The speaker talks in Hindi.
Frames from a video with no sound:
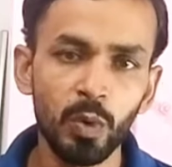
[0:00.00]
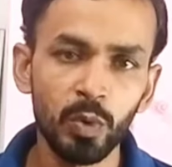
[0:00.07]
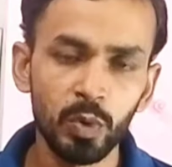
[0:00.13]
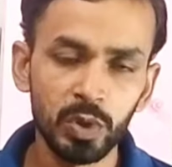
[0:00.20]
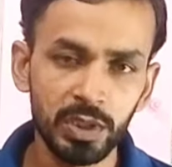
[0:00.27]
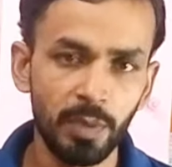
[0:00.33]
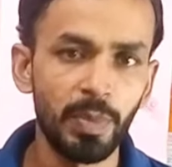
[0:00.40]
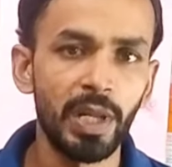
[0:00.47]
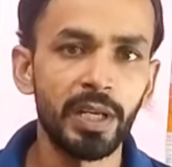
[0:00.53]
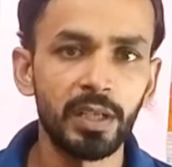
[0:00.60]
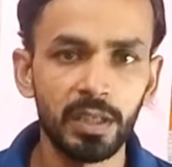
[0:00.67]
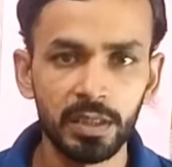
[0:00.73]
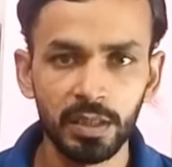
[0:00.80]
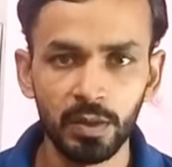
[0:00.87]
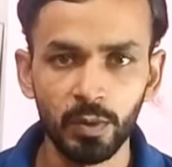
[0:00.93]
मैं उनको सप्लाई
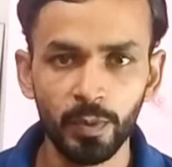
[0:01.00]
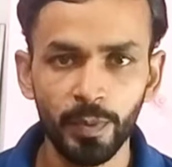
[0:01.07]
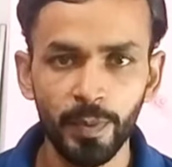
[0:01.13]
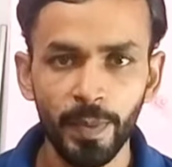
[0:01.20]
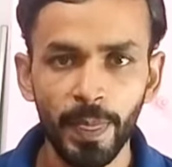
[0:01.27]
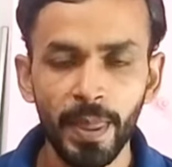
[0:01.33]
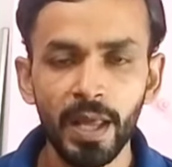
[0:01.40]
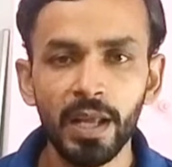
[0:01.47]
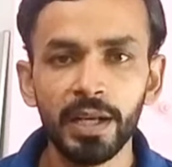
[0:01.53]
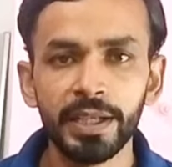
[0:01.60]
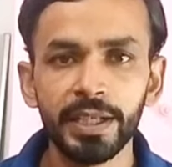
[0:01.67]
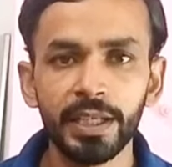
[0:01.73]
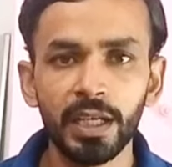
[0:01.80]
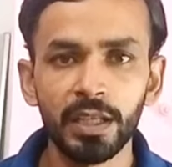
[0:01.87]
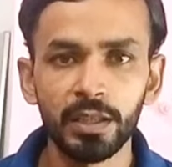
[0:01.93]
करता हूँ
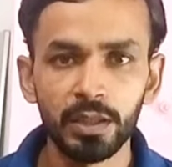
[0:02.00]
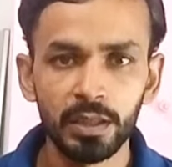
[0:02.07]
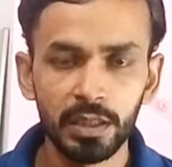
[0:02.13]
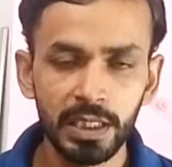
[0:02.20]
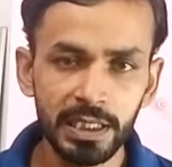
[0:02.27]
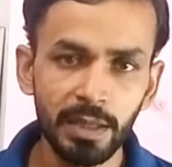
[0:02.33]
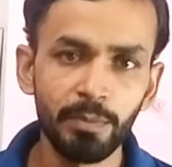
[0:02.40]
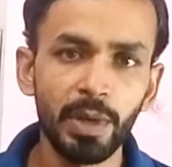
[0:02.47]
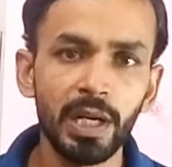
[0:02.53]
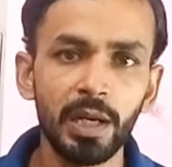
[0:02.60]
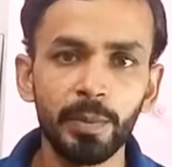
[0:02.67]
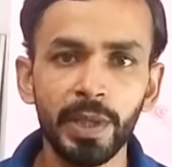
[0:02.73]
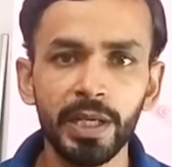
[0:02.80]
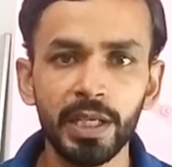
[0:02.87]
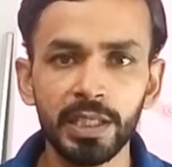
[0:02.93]
ठीक है दिसंबर
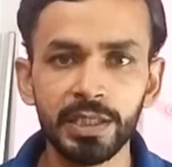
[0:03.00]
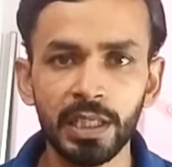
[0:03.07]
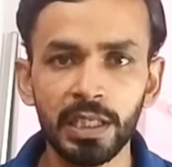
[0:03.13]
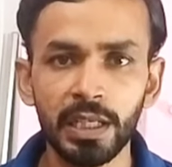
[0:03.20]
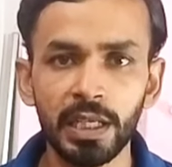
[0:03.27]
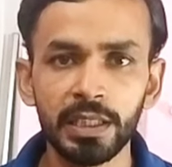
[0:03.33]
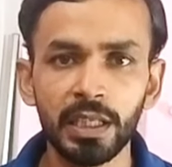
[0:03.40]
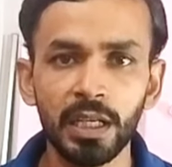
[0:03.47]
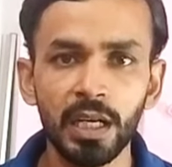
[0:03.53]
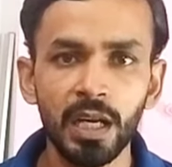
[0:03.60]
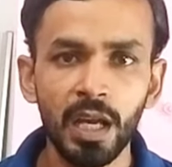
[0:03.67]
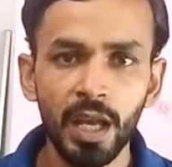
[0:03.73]
का महीना चल रहा था